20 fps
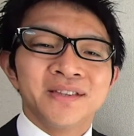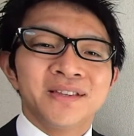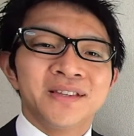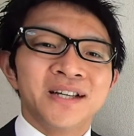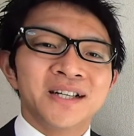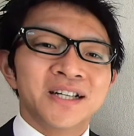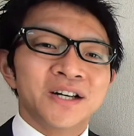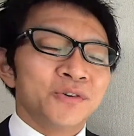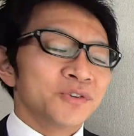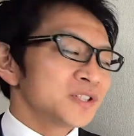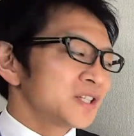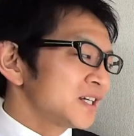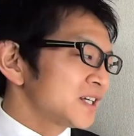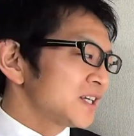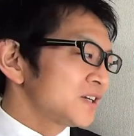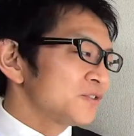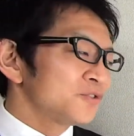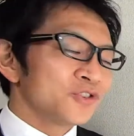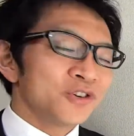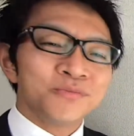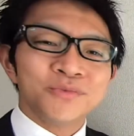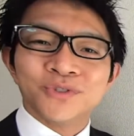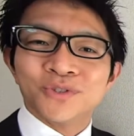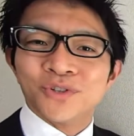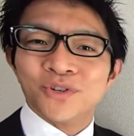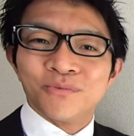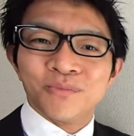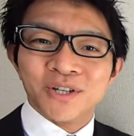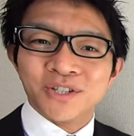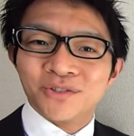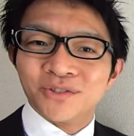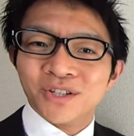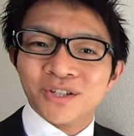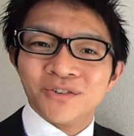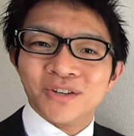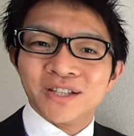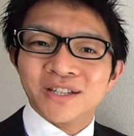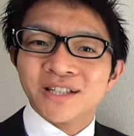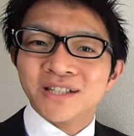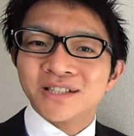なんかお酒を飲むという場所で
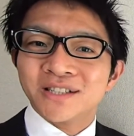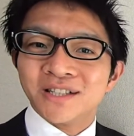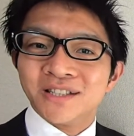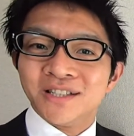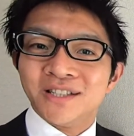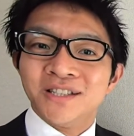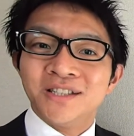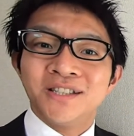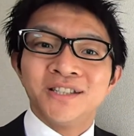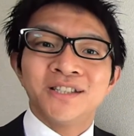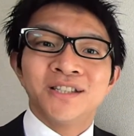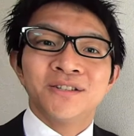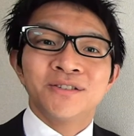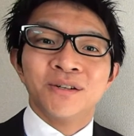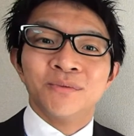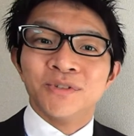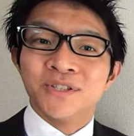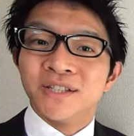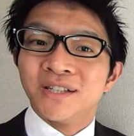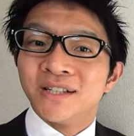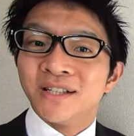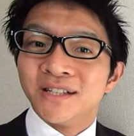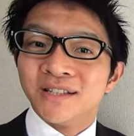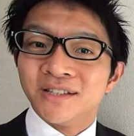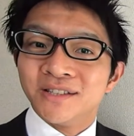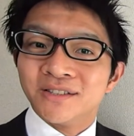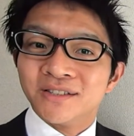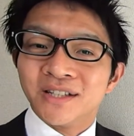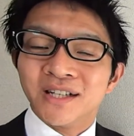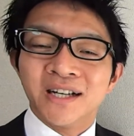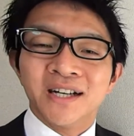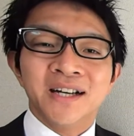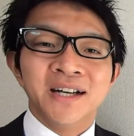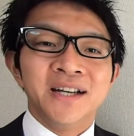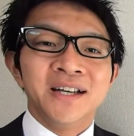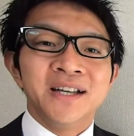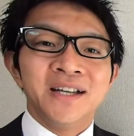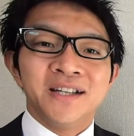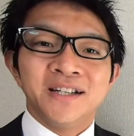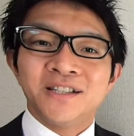は確かに一致してるかもしれないんですが、
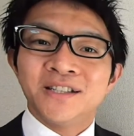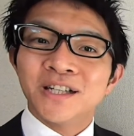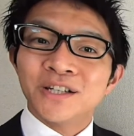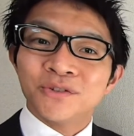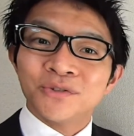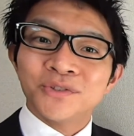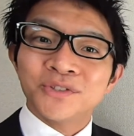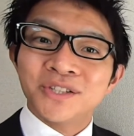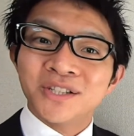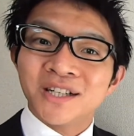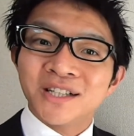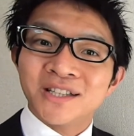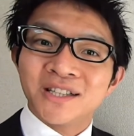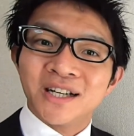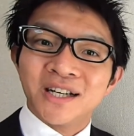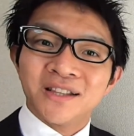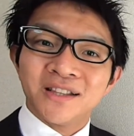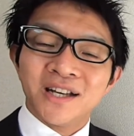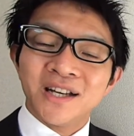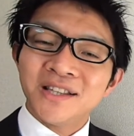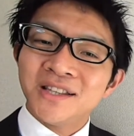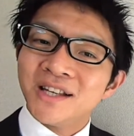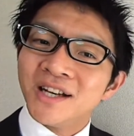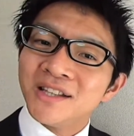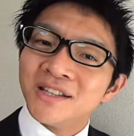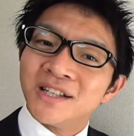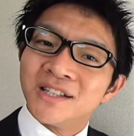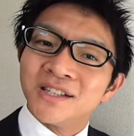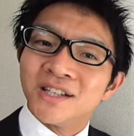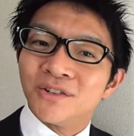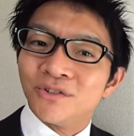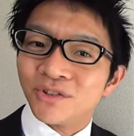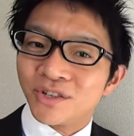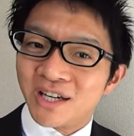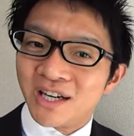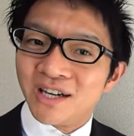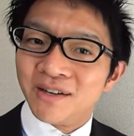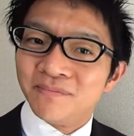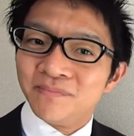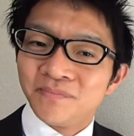一体この違いって何、何なんだろう
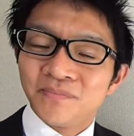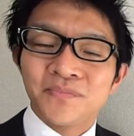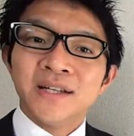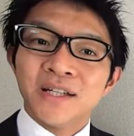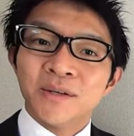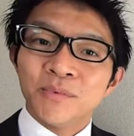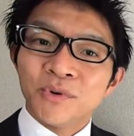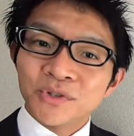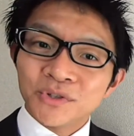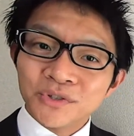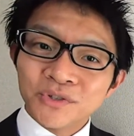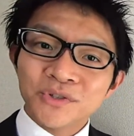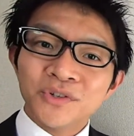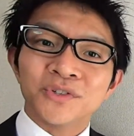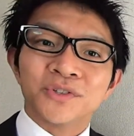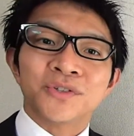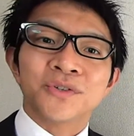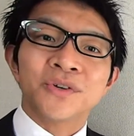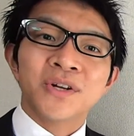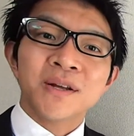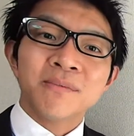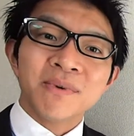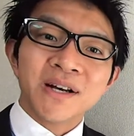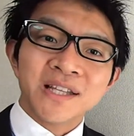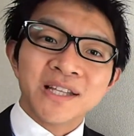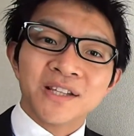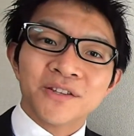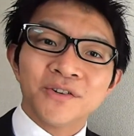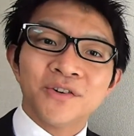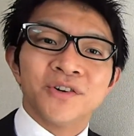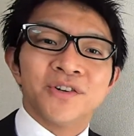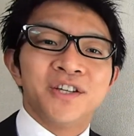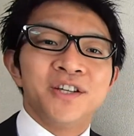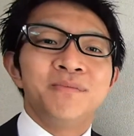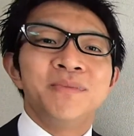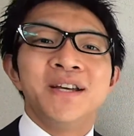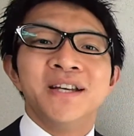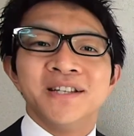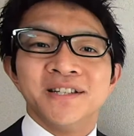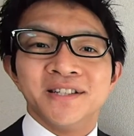か。で、僕のそれまでの
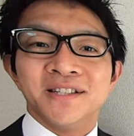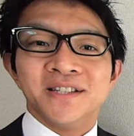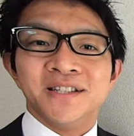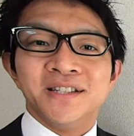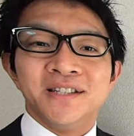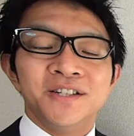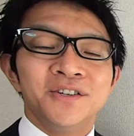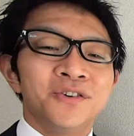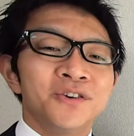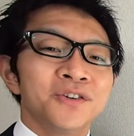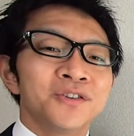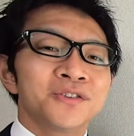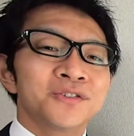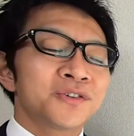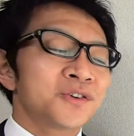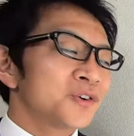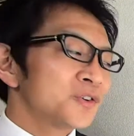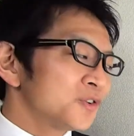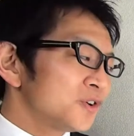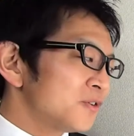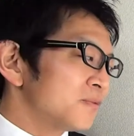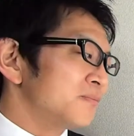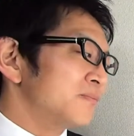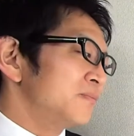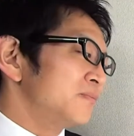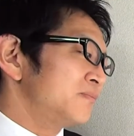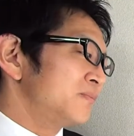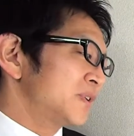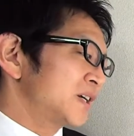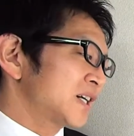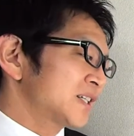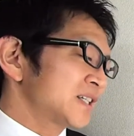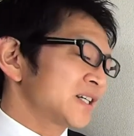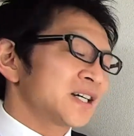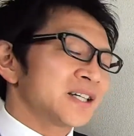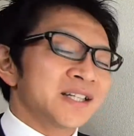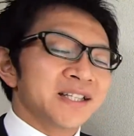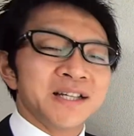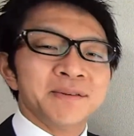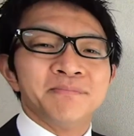イメージ、日本語の
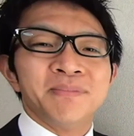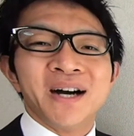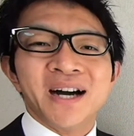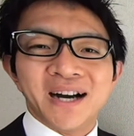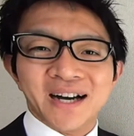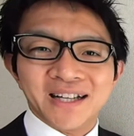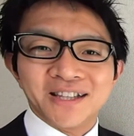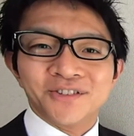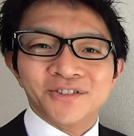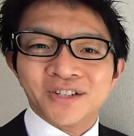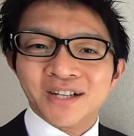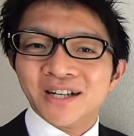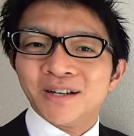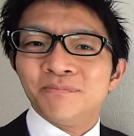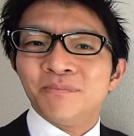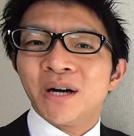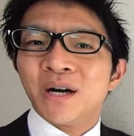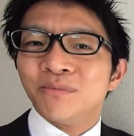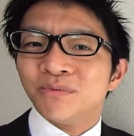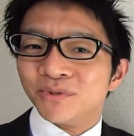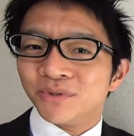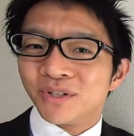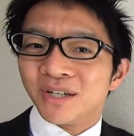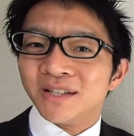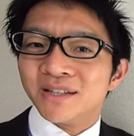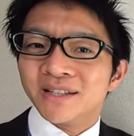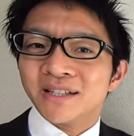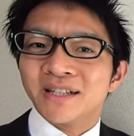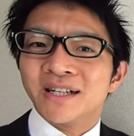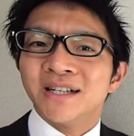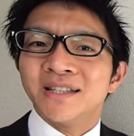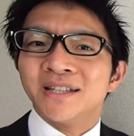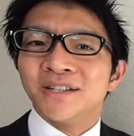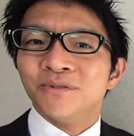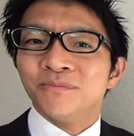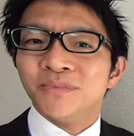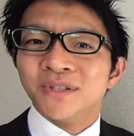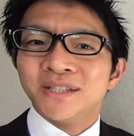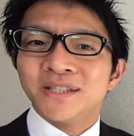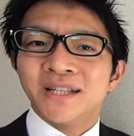カタカナでバーとかパブとかって書いて
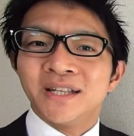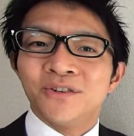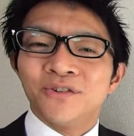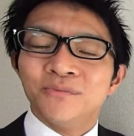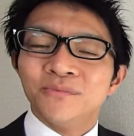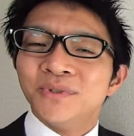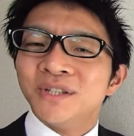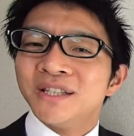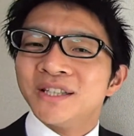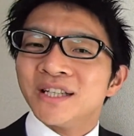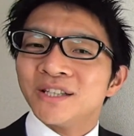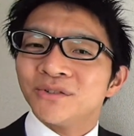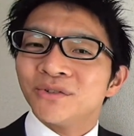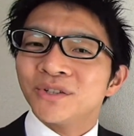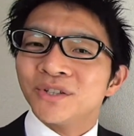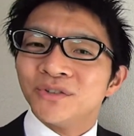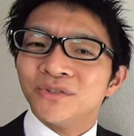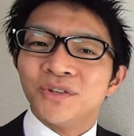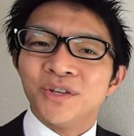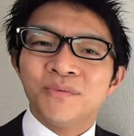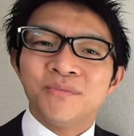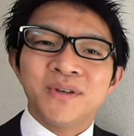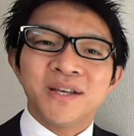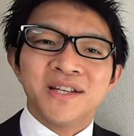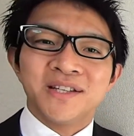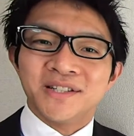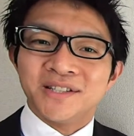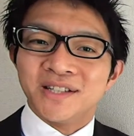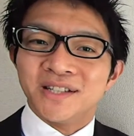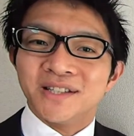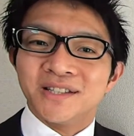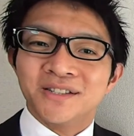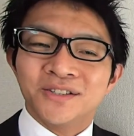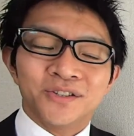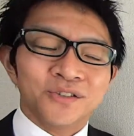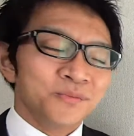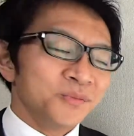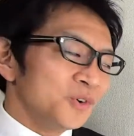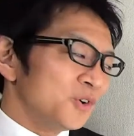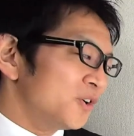ある店を見た時のイメージなんです
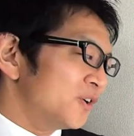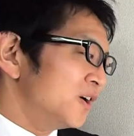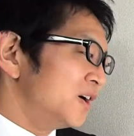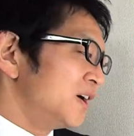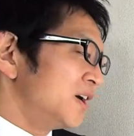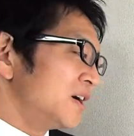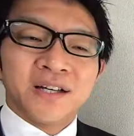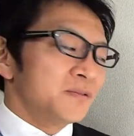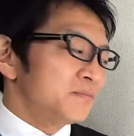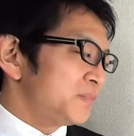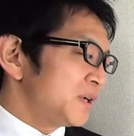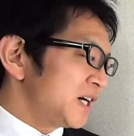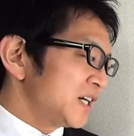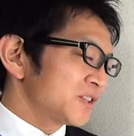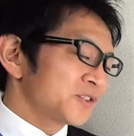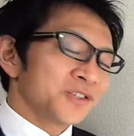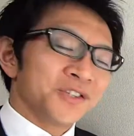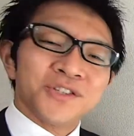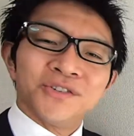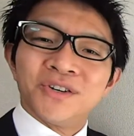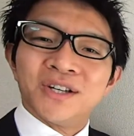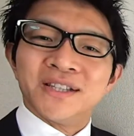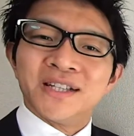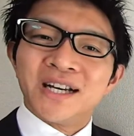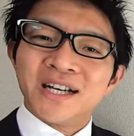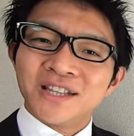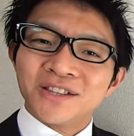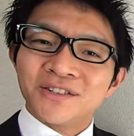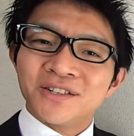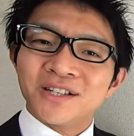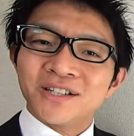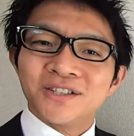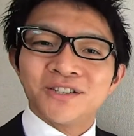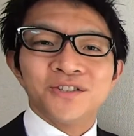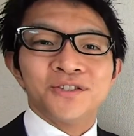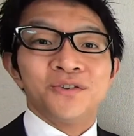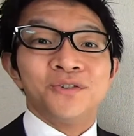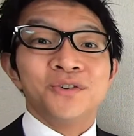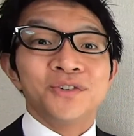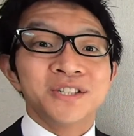けども、バーというのはなんとな
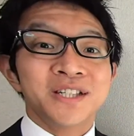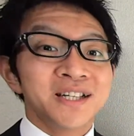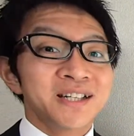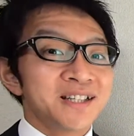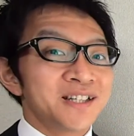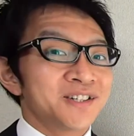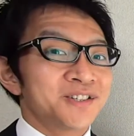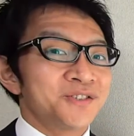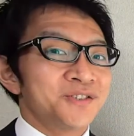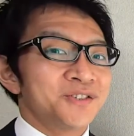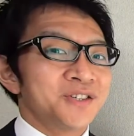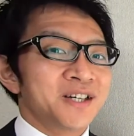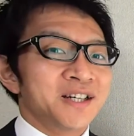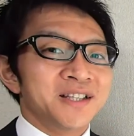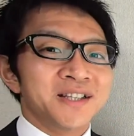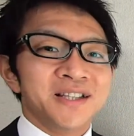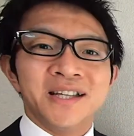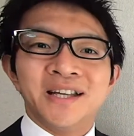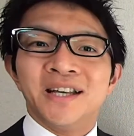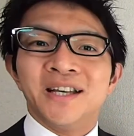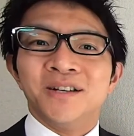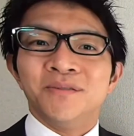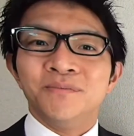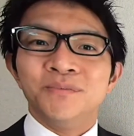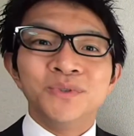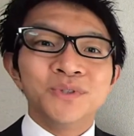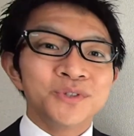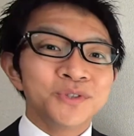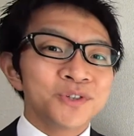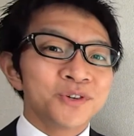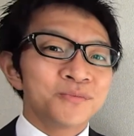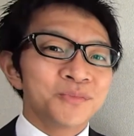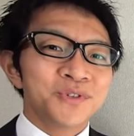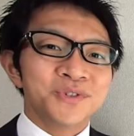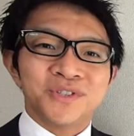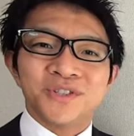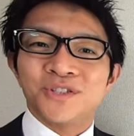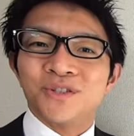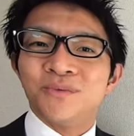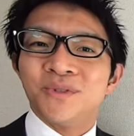くおしゃれな空間で
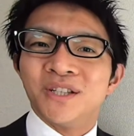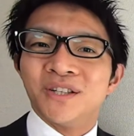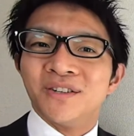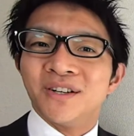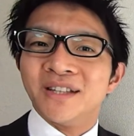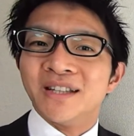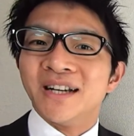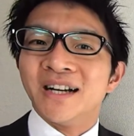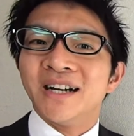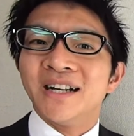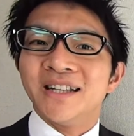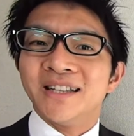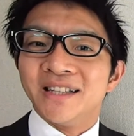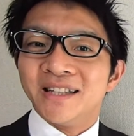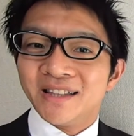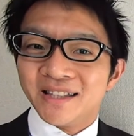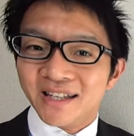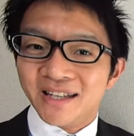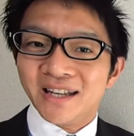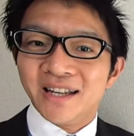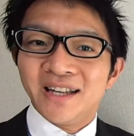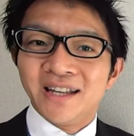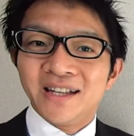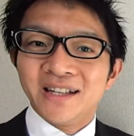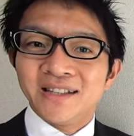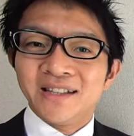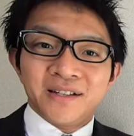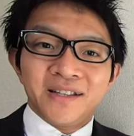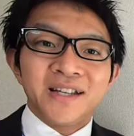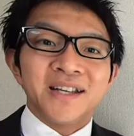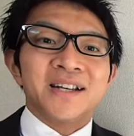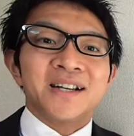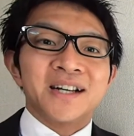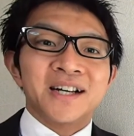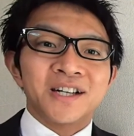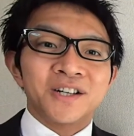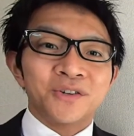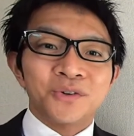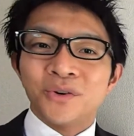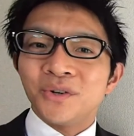ムードミュージックみたいなのが流れてて、で、
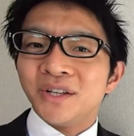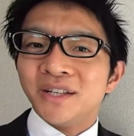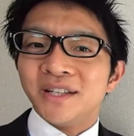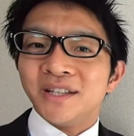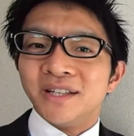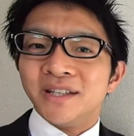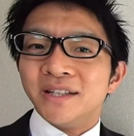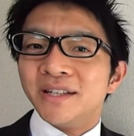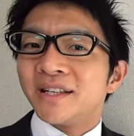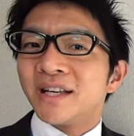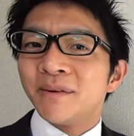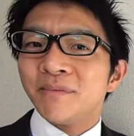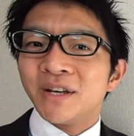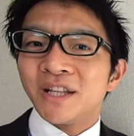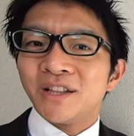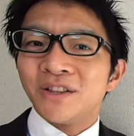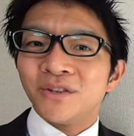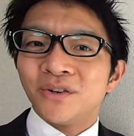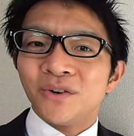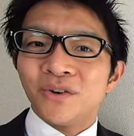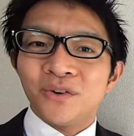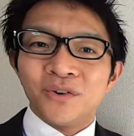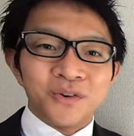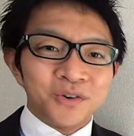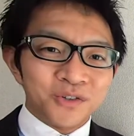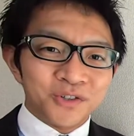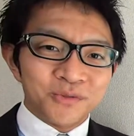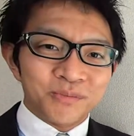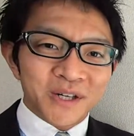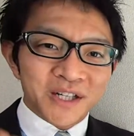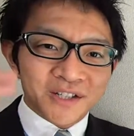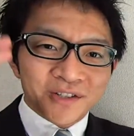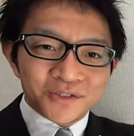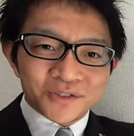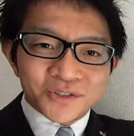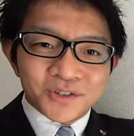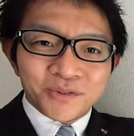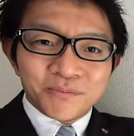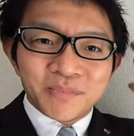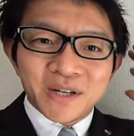かっこいいイケメンの
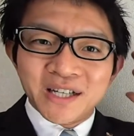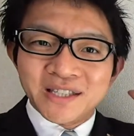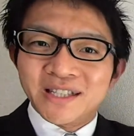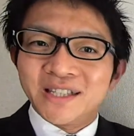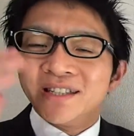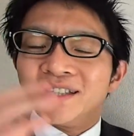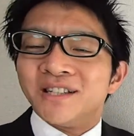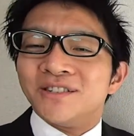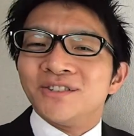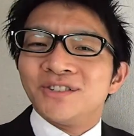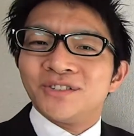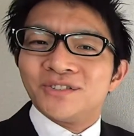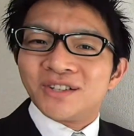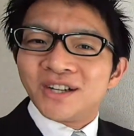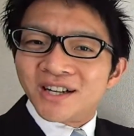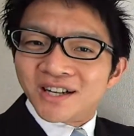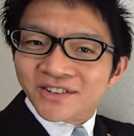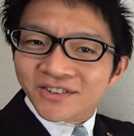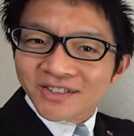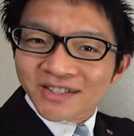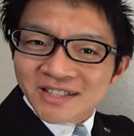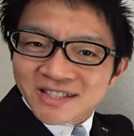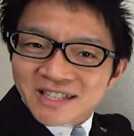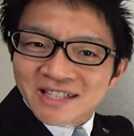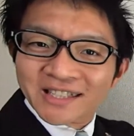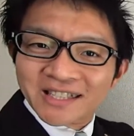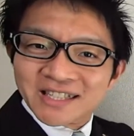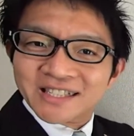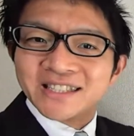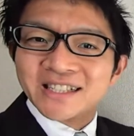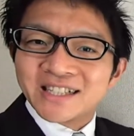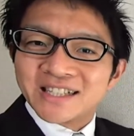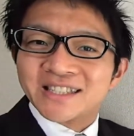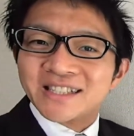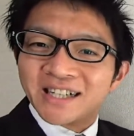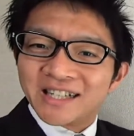オールバックのバーテンダーの人が、こうやってカチャカチャカチャ